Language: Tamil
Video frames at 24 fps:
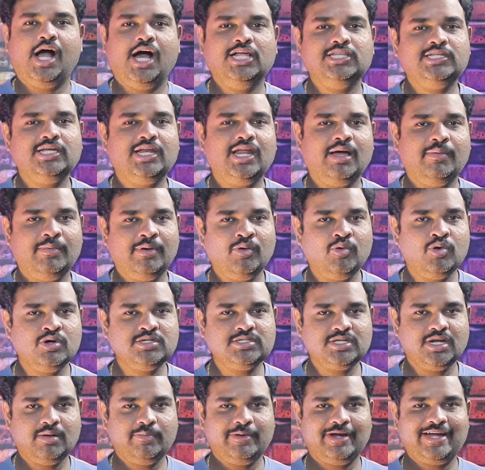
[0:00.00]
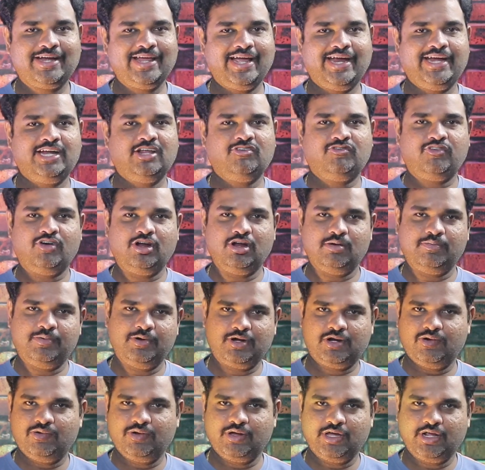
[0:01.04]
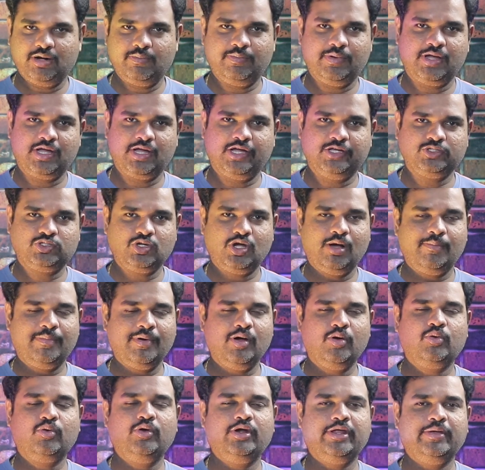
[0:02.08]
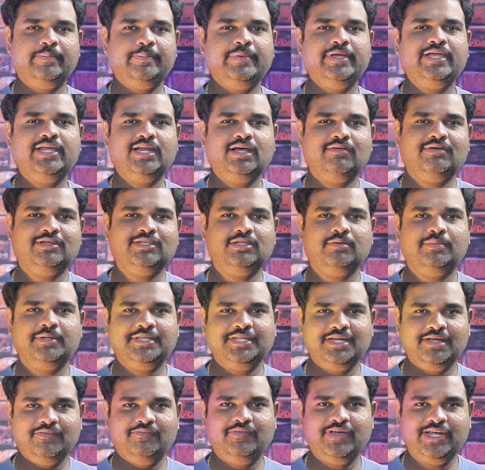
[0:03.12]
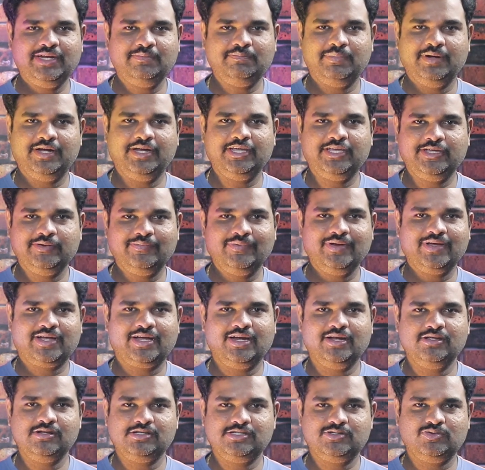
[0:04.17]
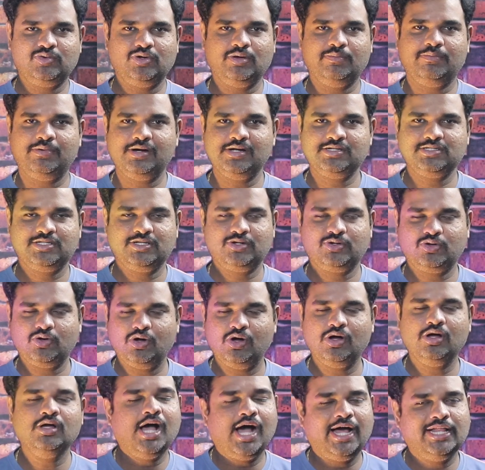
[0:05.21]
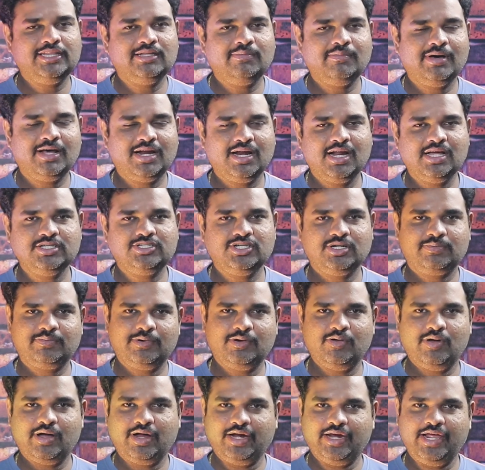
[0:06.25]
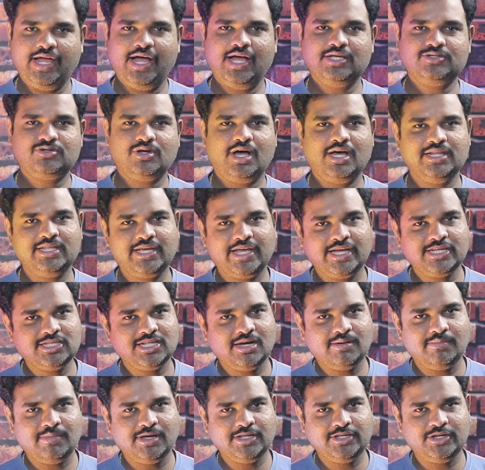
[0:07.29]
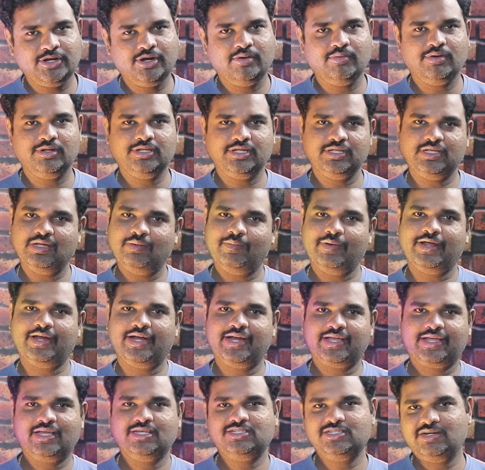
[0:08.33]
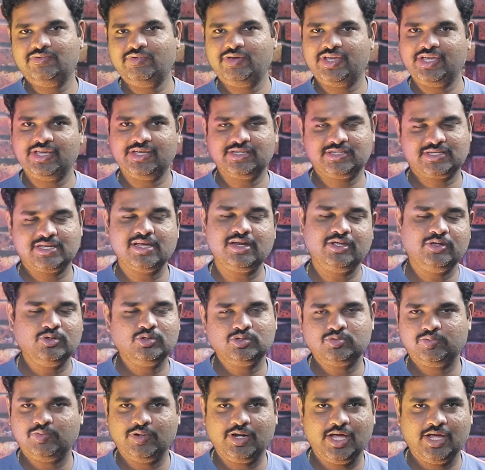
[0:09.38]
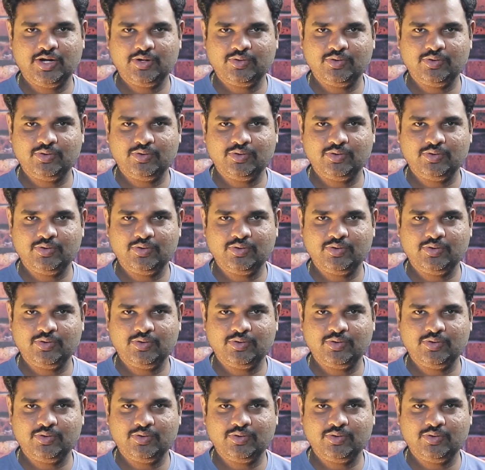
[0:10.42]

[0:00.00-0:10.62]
அது இல்லாமல் ஒரு சில பேர் டயட்டை ஃபாலோ பண்ணுறவங்க இருப்பாங்க ஸோ அப்போ அவங்களுடைய மீலை வந்து பார்த்தீங்கன்னா வெயிட் பண்ணி இவ்வளோ கலர்ஸ் இவ்வளோ பர்ன்ஸ் இருக்கும் அந்த மாதிரிலாம் செக் பண்ணுவாங்க இல்லையா ஸோ அதுக்கேற்ற மாதிரியும் வந்து இந்த மாதிரியான கிச்சன் வெயிங் ஸ்கில் யூஸ்ஃபுல்லாக நல்லா